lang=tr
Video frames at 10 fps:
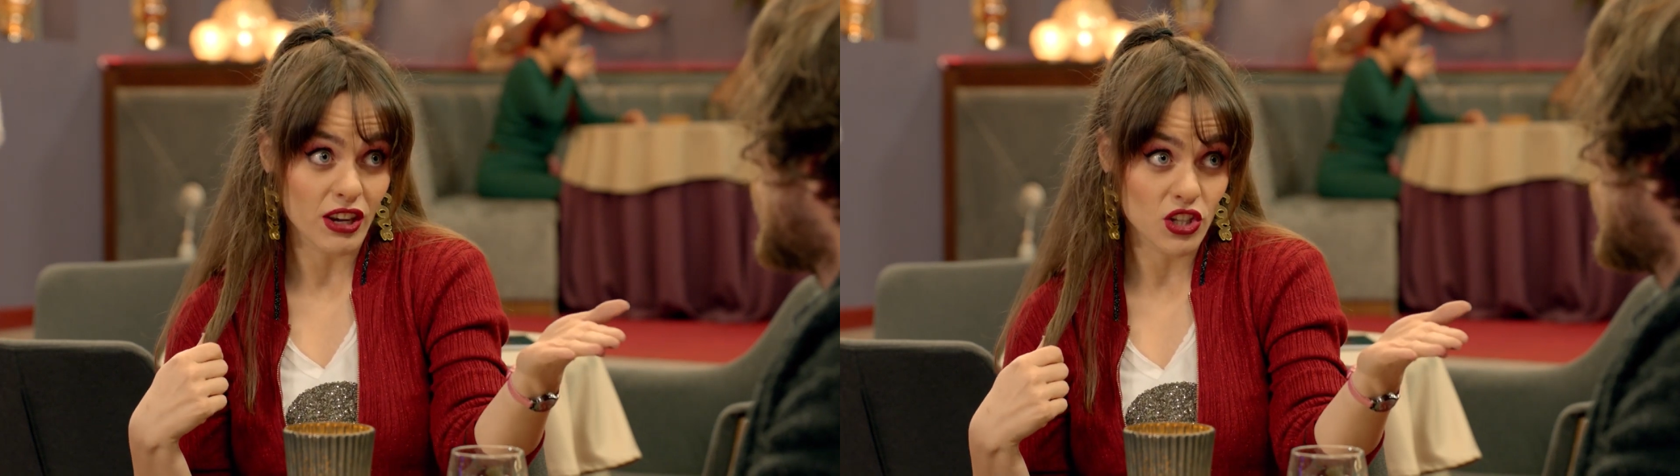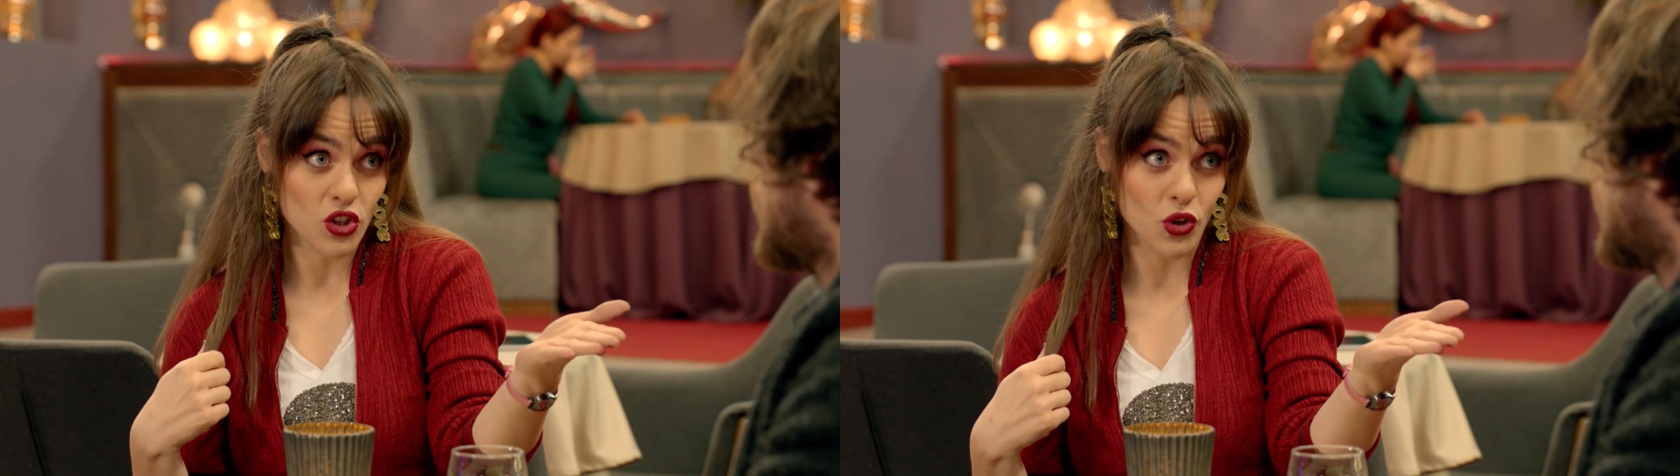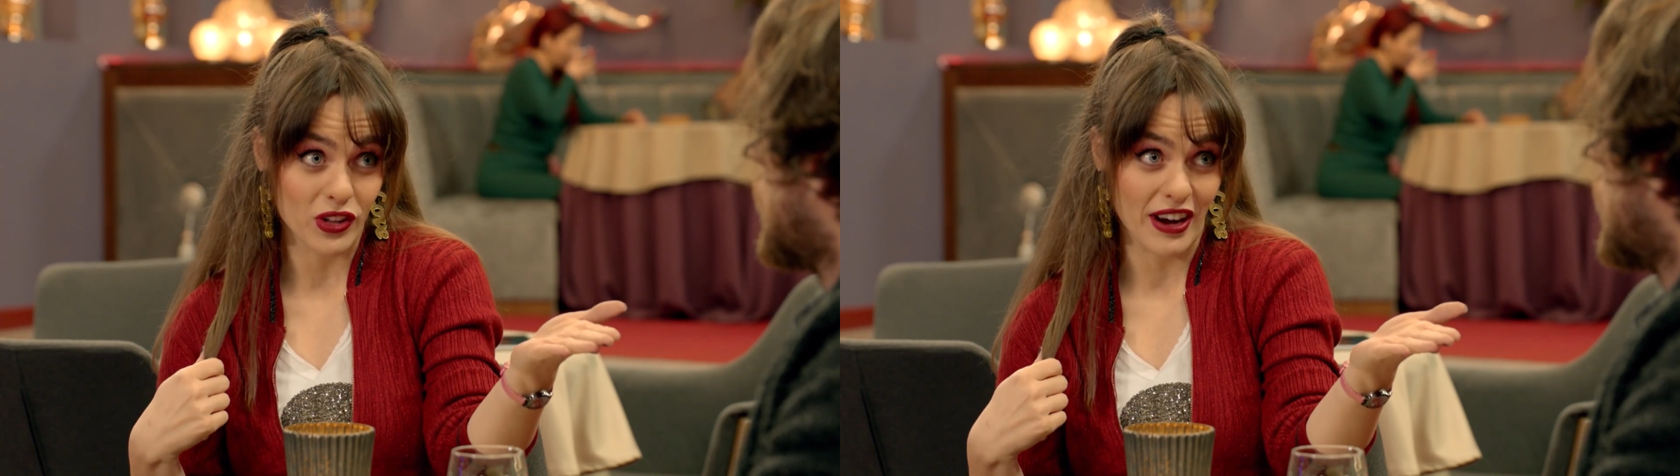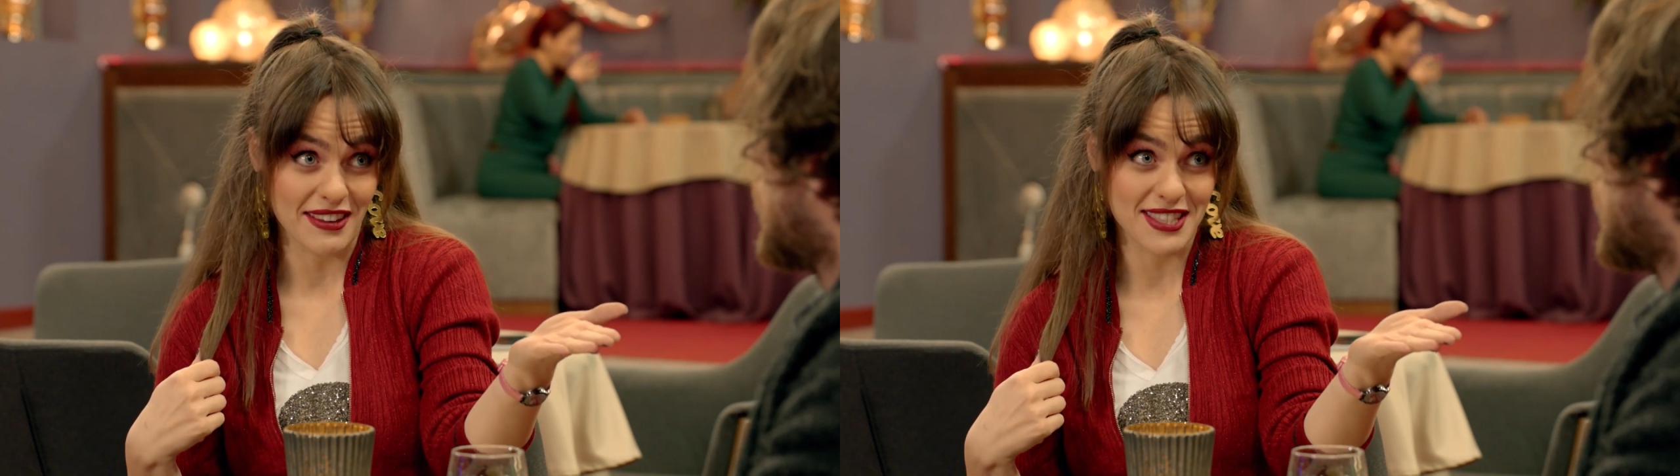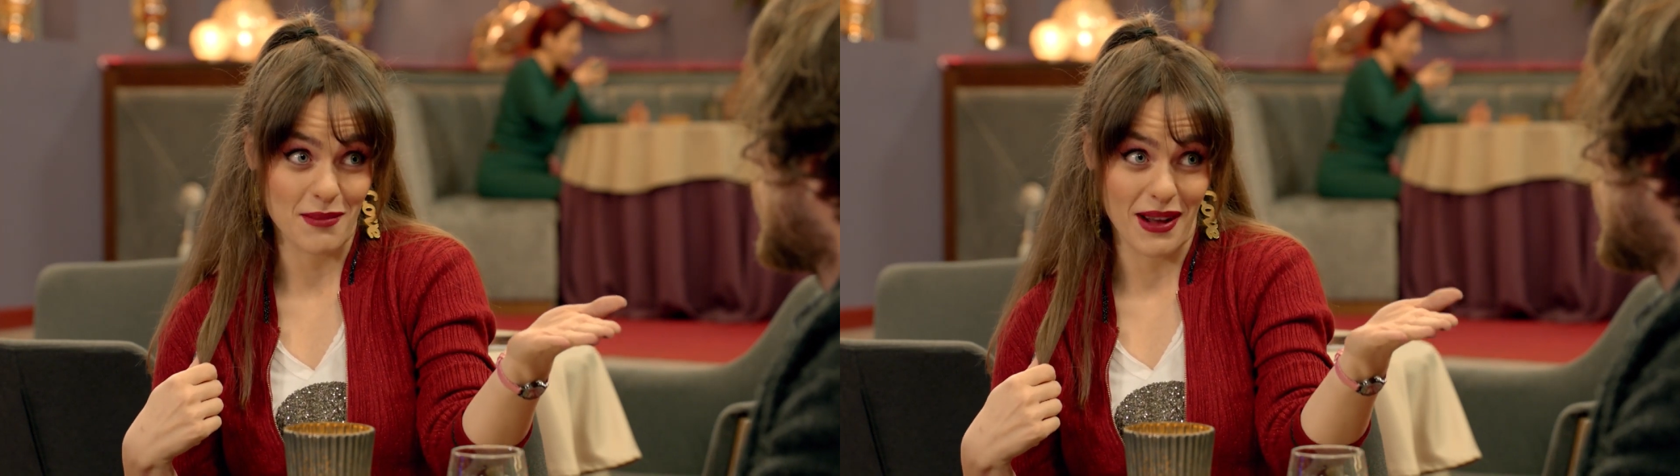Yavaş
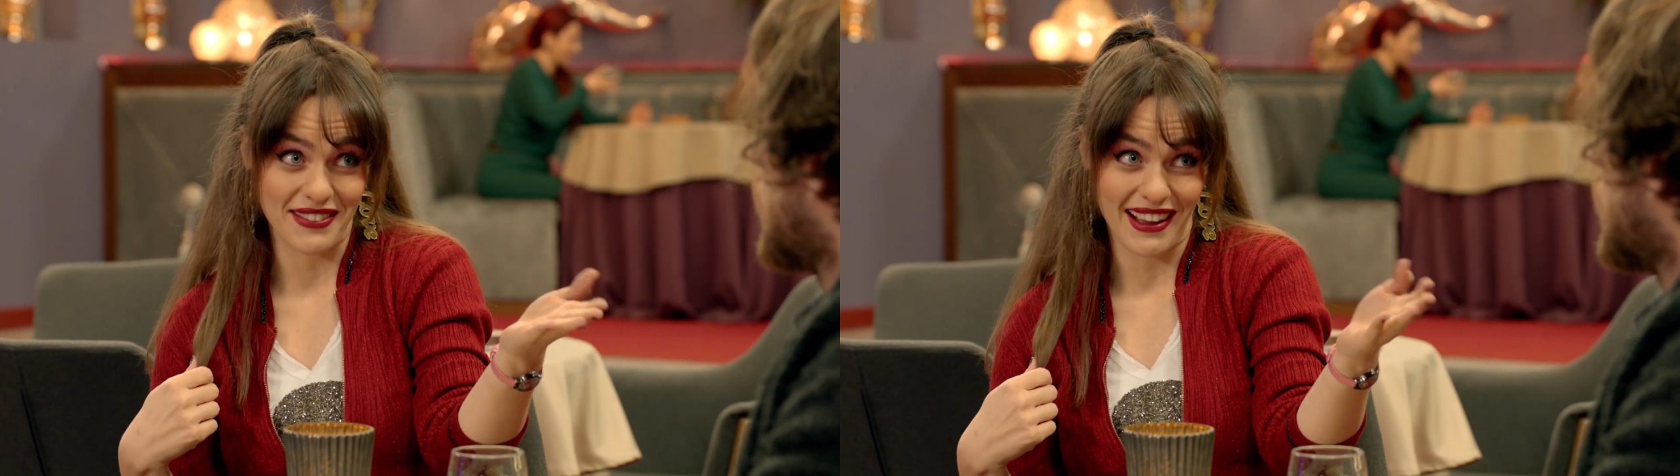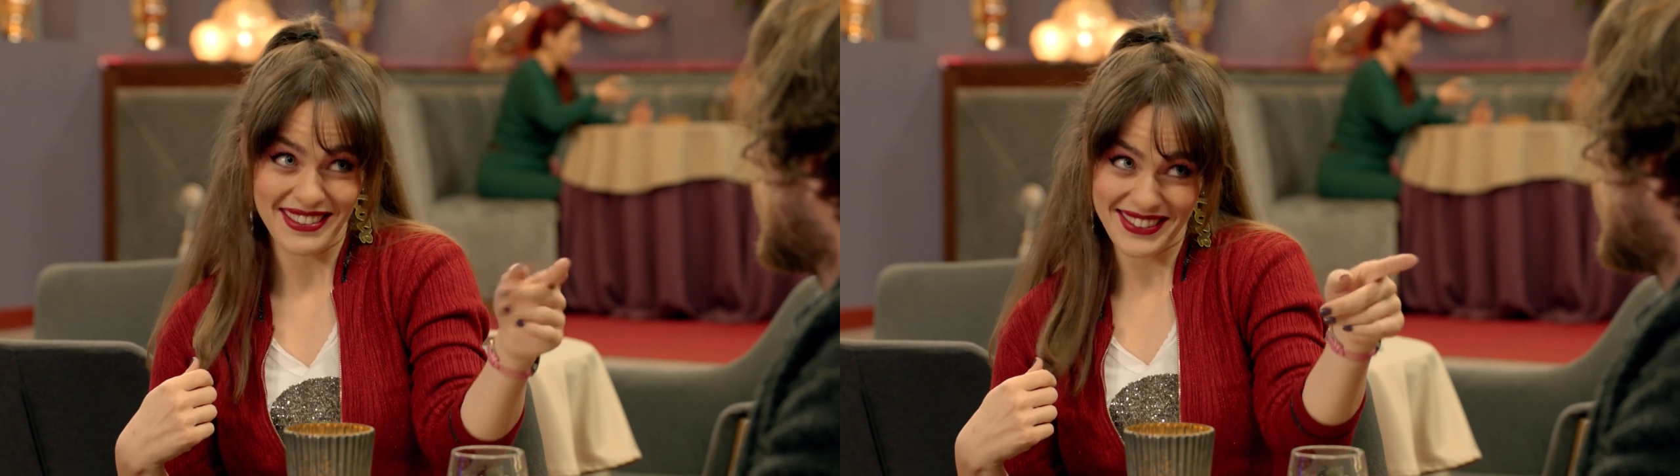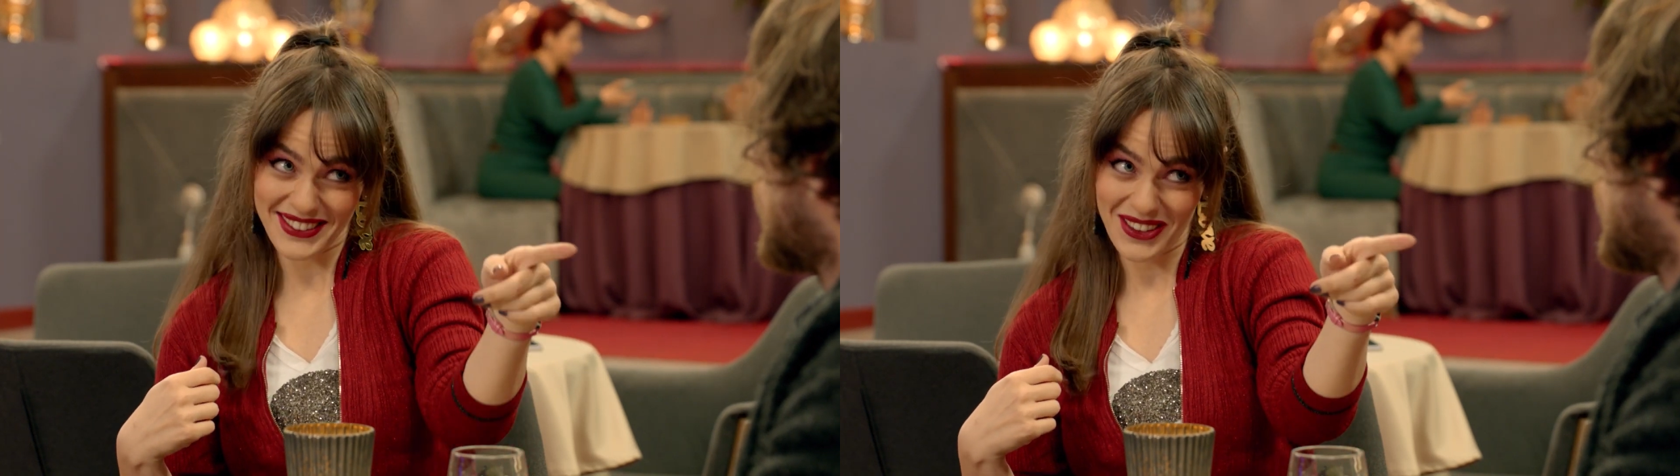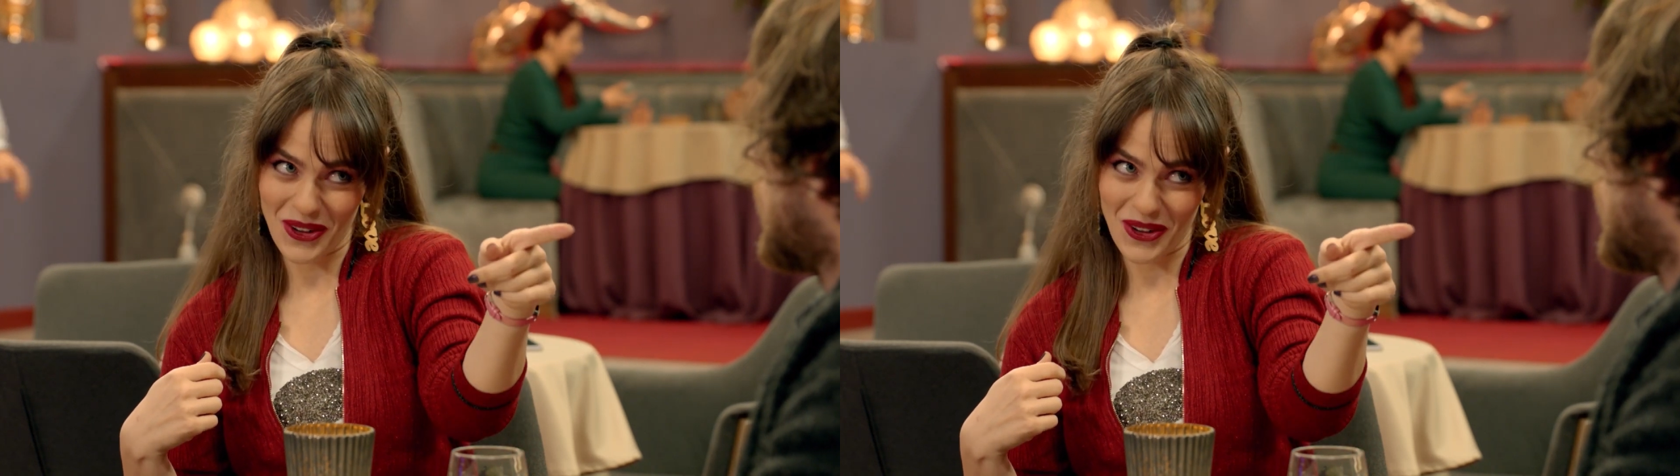yaşıyorlar aynı zamanda.